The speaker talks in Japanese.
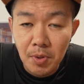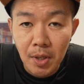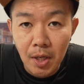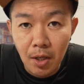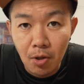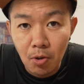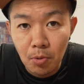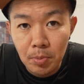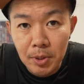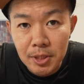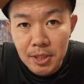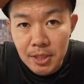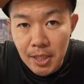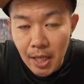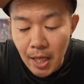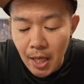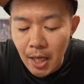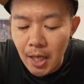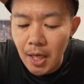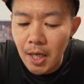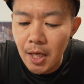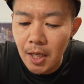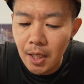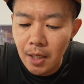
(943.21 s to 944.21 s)
は個別
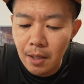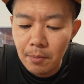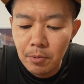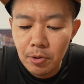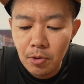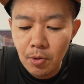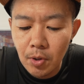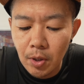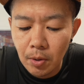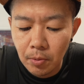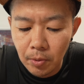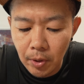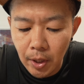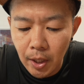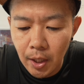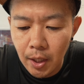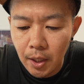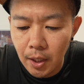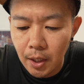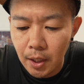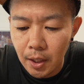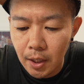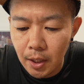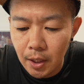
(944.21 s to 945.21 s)
でレビュー動画をね、
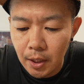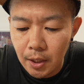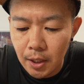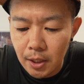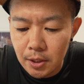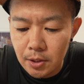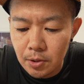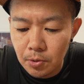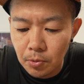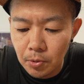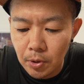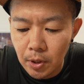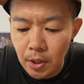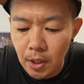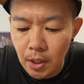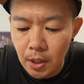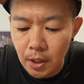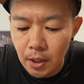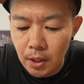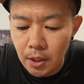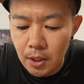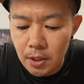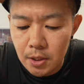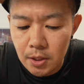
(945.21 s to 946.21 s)
えー、出す予
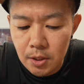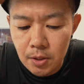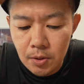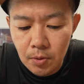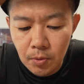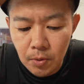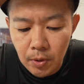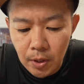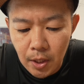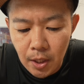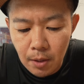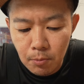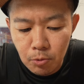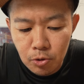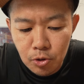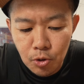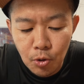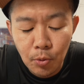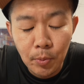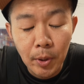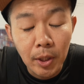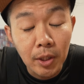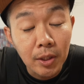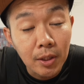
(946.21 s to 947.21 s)
定ですので、もし
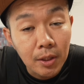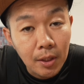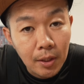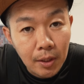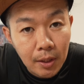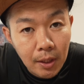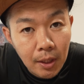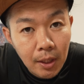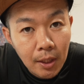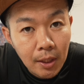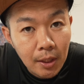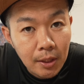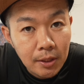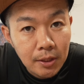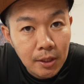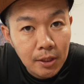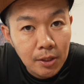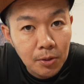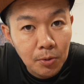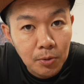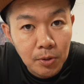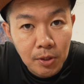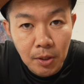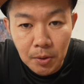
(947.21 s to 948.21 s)
興味ある方はね、ぜ
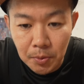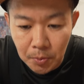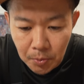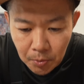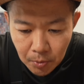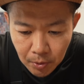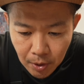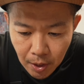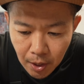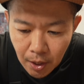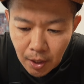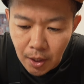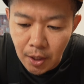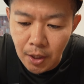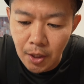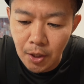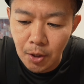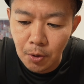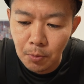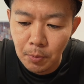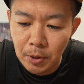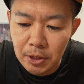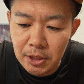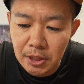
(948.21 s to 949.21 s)
ひそちらの動画
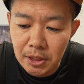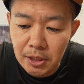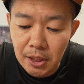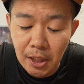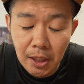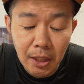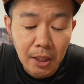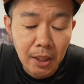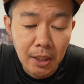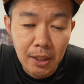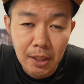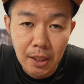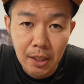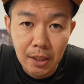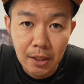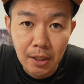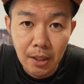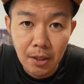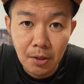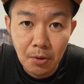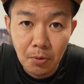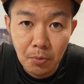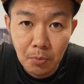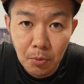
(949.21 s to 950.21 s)
お待ちいただけたら
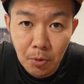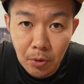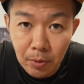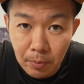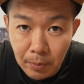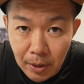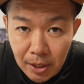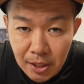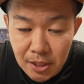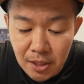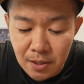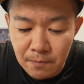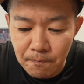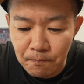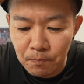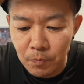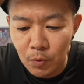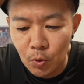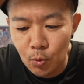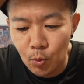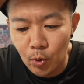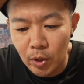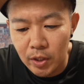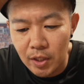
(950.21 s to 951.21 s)
なと思います。
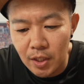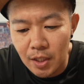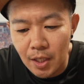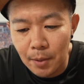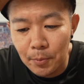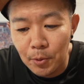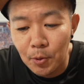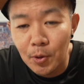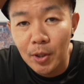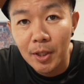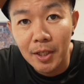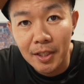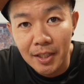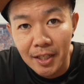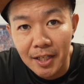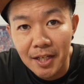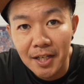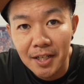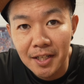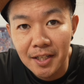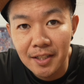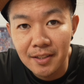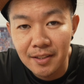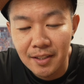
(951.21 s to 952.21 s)
どうやって食べようかなって
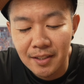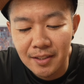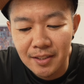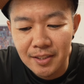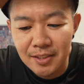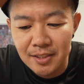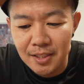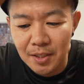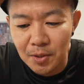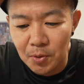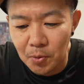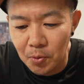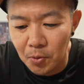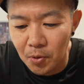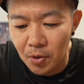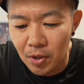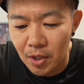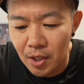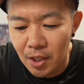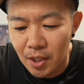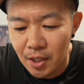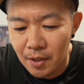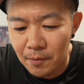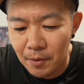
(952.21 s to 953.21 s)
考えたんですけど、
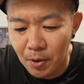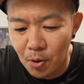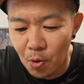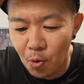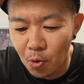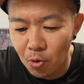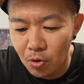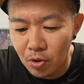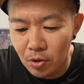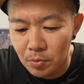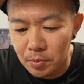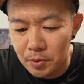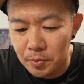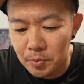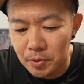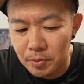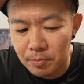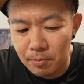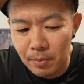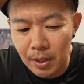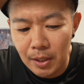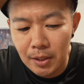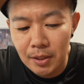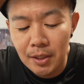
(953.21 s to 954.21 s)
この部
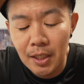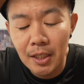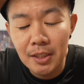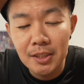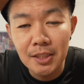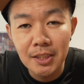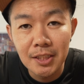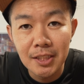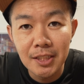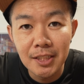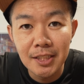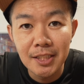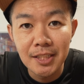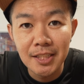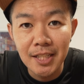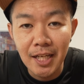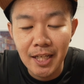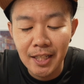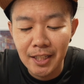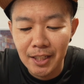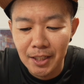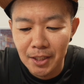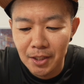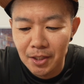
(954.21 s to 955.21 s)
分丸かじりし
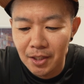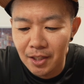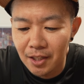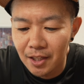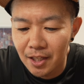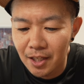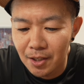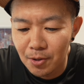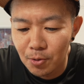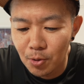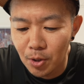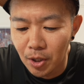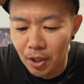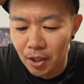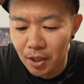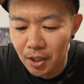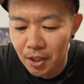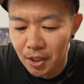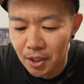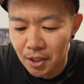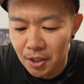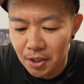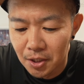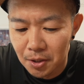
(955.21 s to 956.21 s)
たいなっていうのは
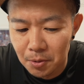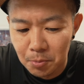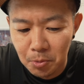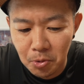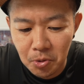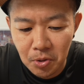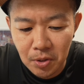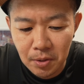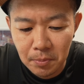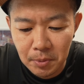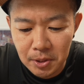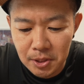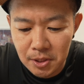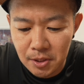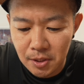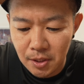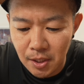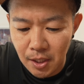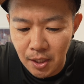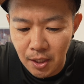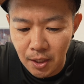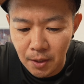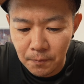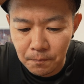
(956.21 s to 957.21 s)
思ってます
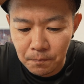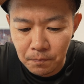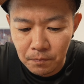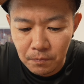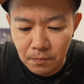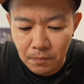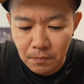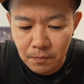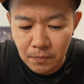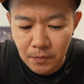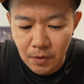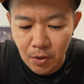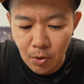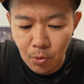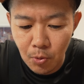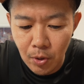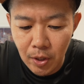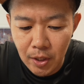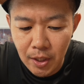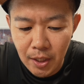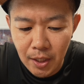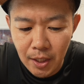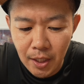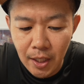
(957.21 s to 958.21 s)
が、と
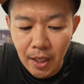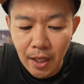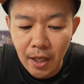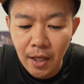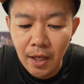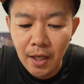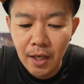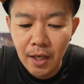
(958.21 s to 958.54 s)
はいえね、